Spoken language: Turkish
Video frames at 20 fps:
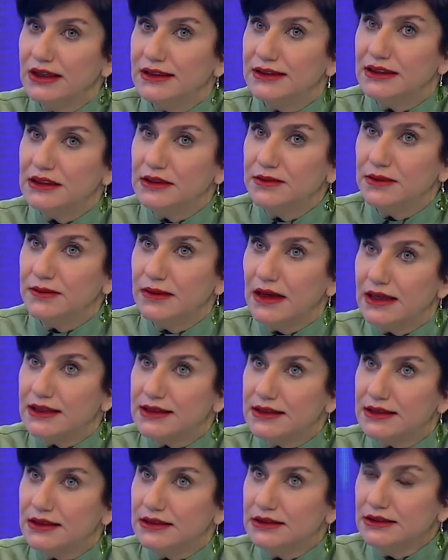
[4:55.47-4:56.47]
Dediğim gibi
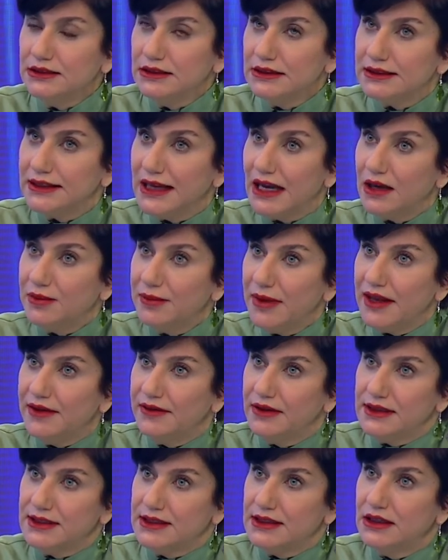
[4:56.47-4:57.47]
hastanın gelme
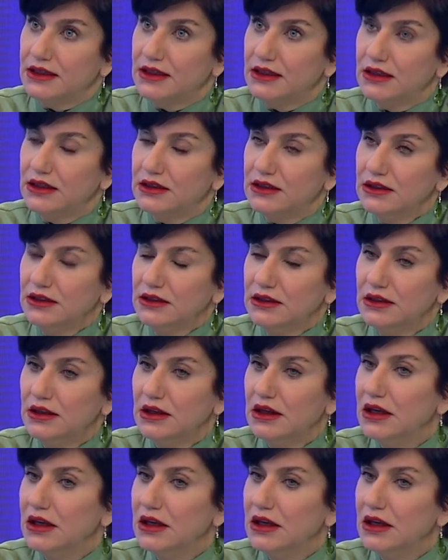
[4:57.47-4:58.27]
evresiyle alakalı.